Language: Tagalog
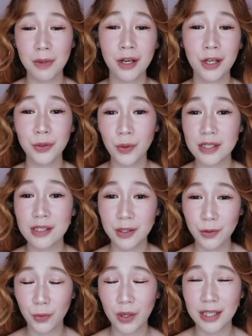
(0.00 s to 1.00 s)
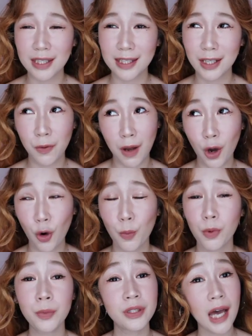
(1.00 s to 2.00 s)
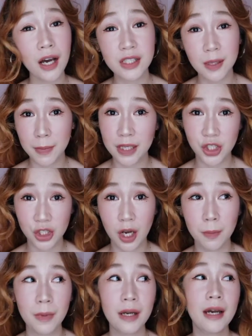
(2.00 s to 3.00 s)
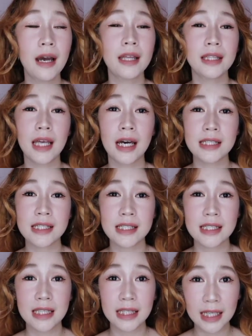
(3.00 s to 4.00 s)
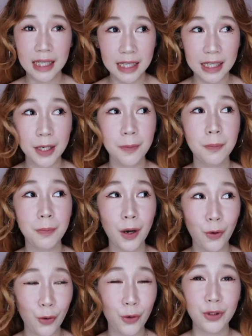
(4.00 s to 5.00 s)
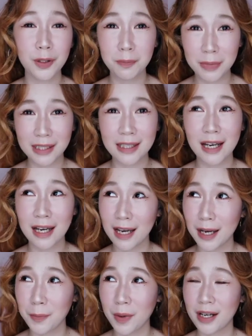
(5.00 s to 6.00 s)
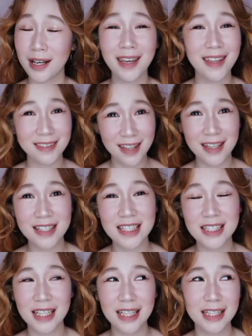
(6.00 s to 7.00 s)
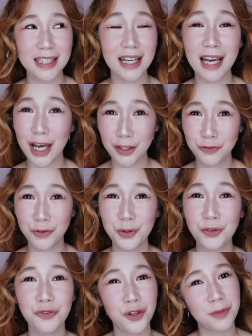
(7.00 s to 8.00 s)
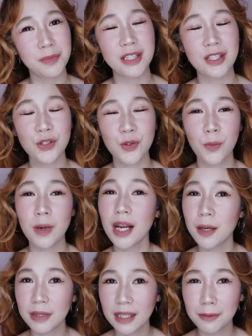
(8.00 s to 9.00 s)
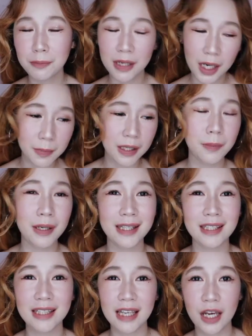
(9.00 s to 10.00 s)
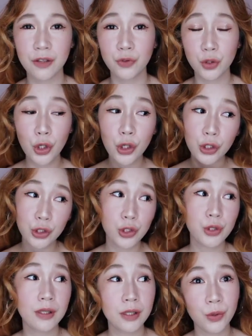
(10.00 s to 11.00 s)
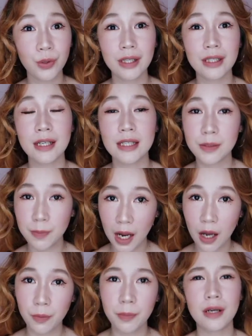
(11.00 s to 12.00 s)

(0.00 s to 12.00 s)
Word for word: Pero ito kasi yung way na ginawa ko. Pumunta ako sa pet shop. As naghanap ako ng pinaka parang enticing na cat food for me. So marami ang marami kang makikita ng cat food. Usually yung kulay niya is brown.